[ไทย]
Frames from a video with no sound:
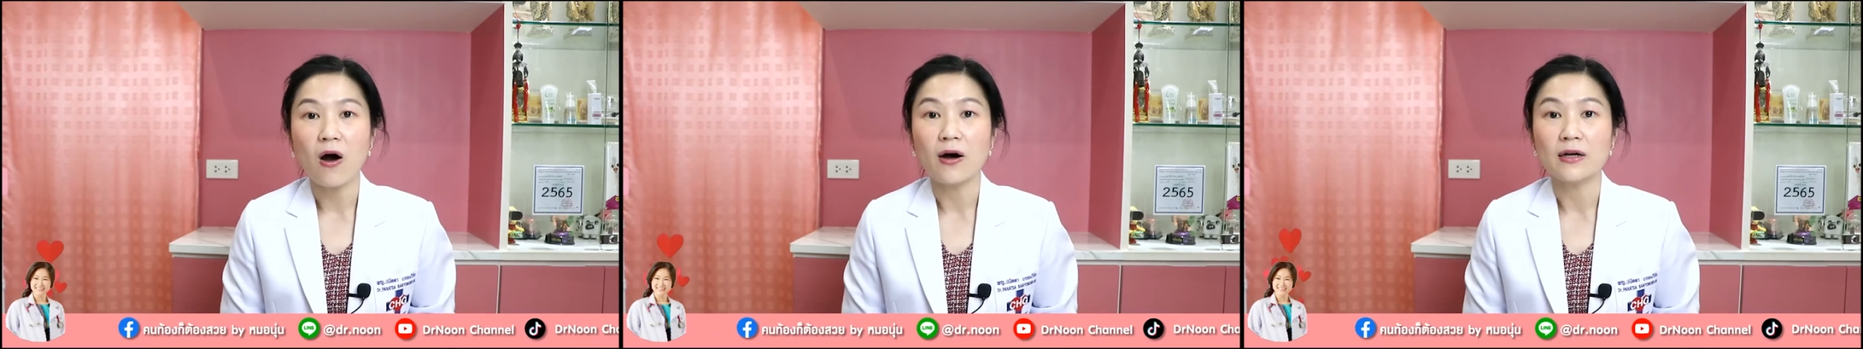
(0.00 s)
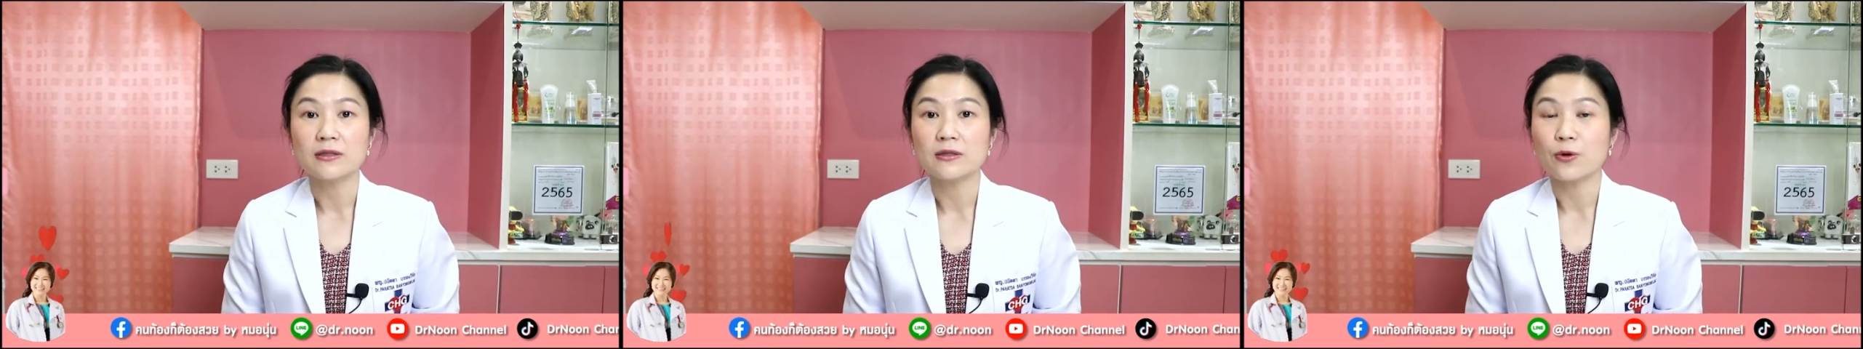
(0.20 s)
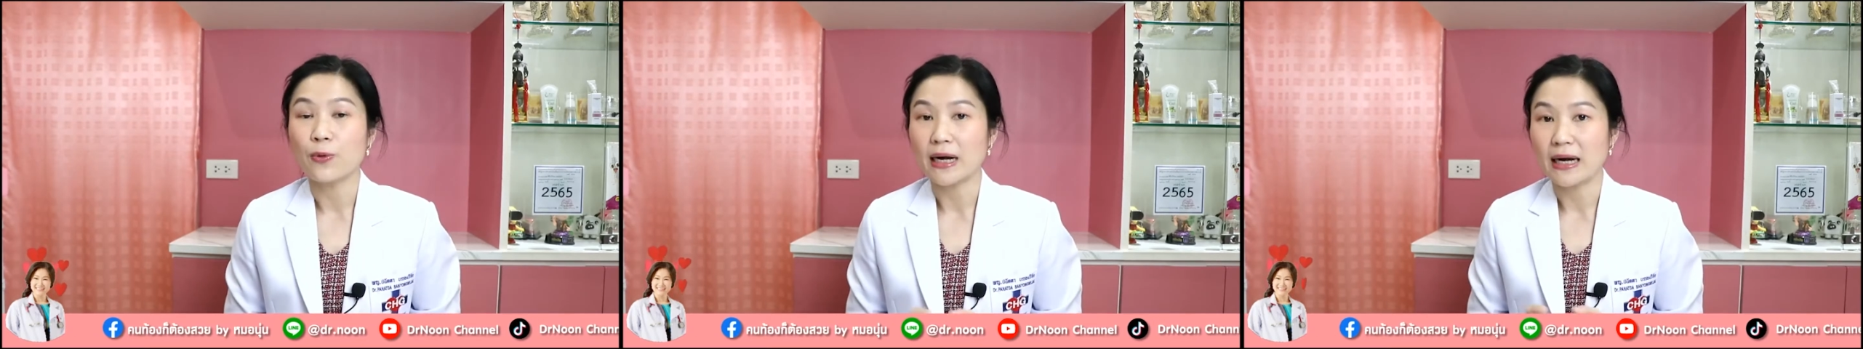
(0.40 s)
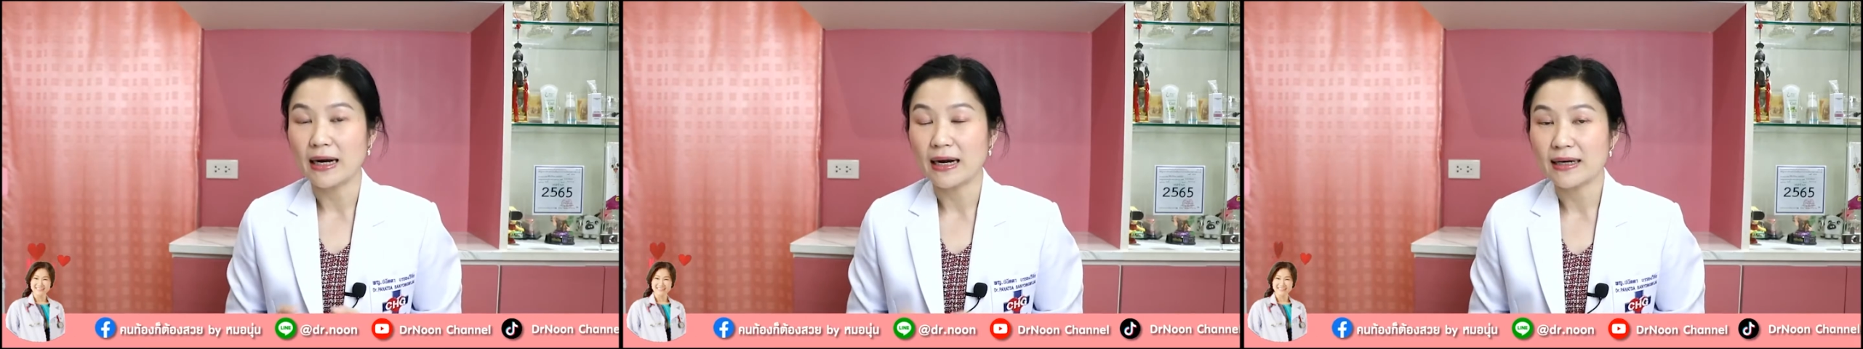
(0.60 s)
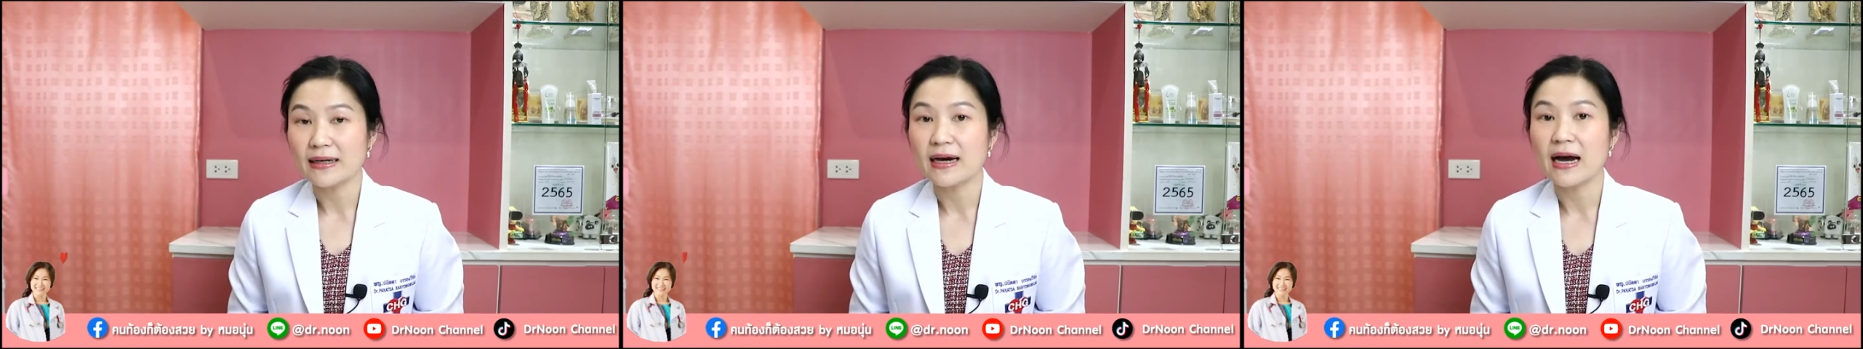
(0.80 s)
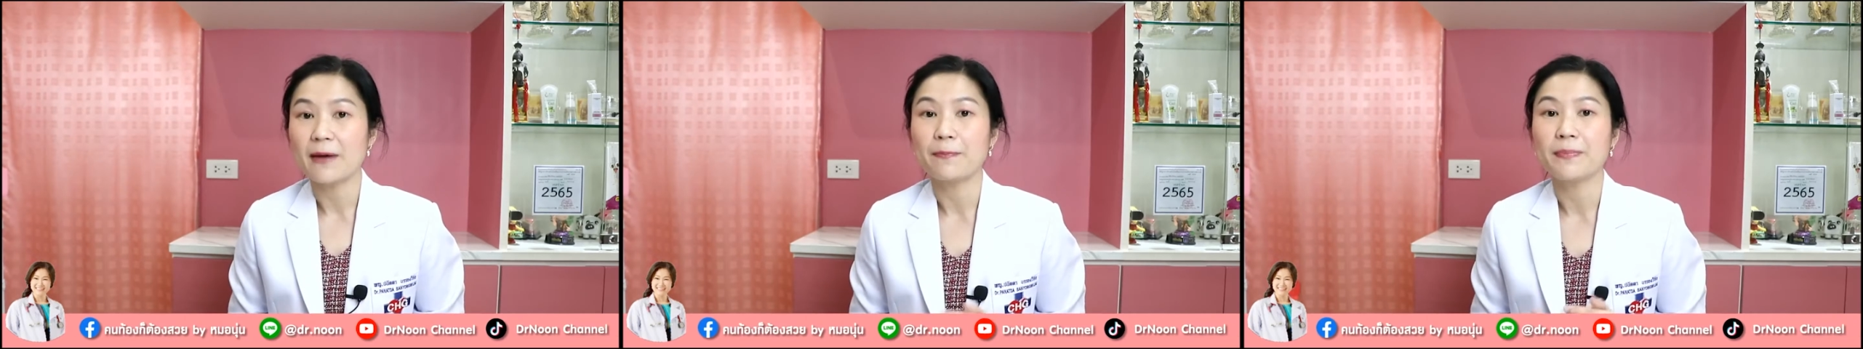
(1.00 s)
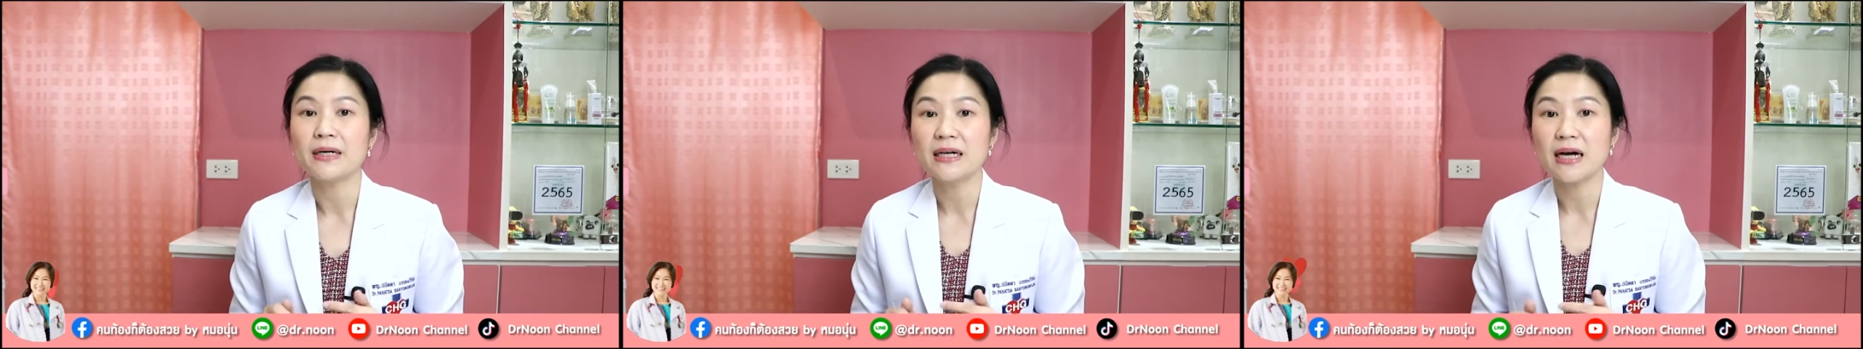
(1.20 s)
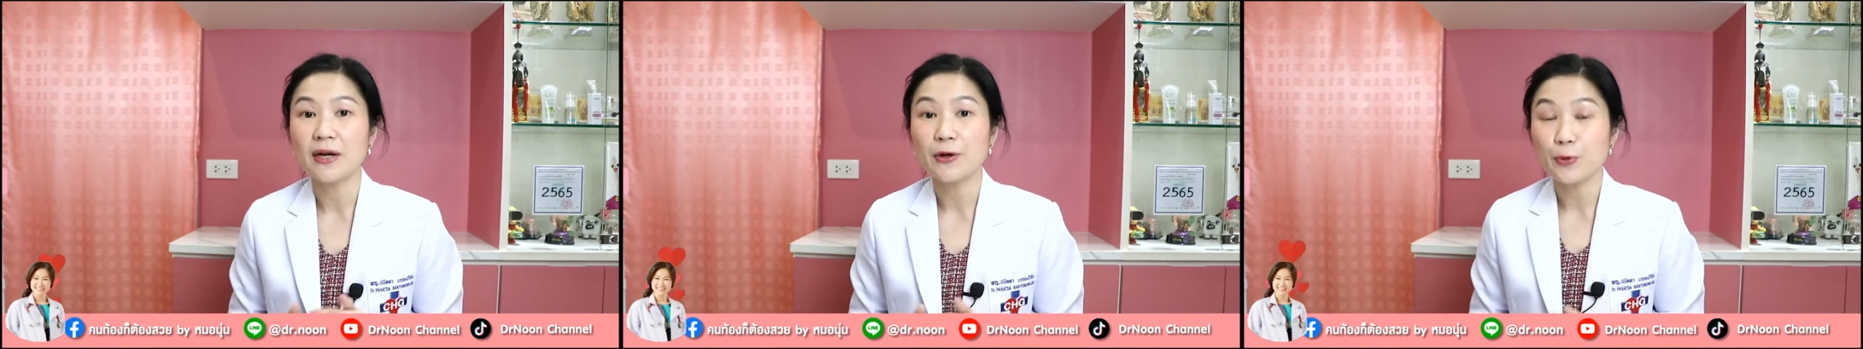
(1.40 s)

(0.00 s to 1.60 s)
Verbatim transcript: ตรวจเลือดเพื่อดู